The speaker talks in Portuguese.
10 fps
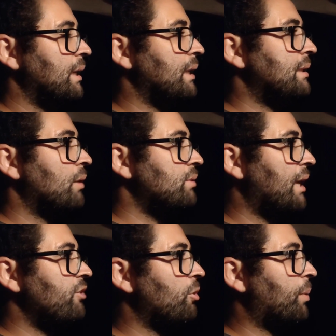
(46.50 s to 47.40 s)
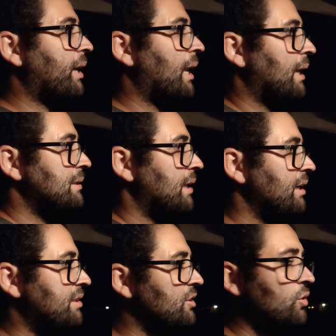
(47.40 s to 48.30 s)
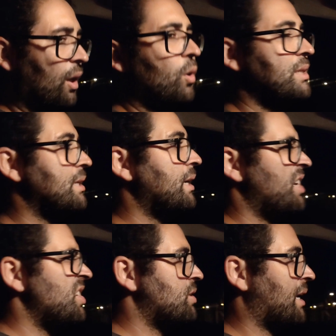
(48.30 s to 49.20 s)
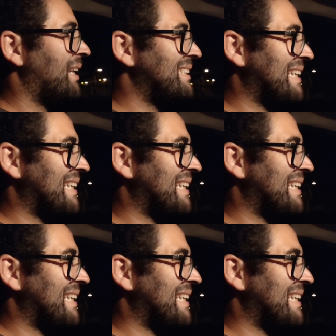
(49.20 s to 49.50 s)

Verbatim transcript: Então tem tipo aquelas registros da Corsã, registro, aquelas